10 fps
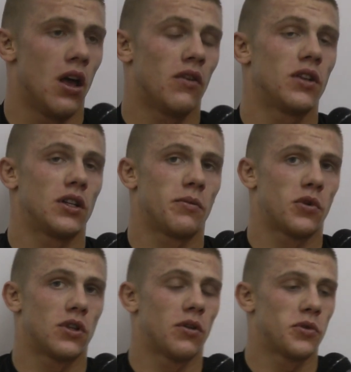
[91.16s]
a widać, że
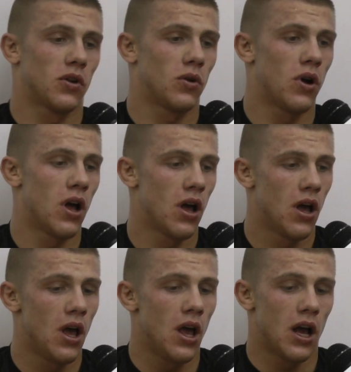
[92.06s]
poszedł do przodu,
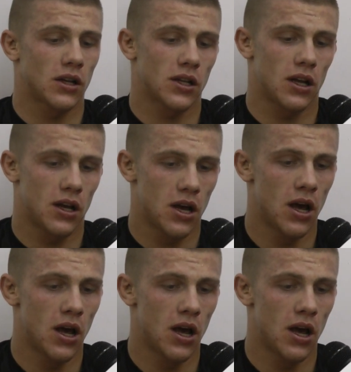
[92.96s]
także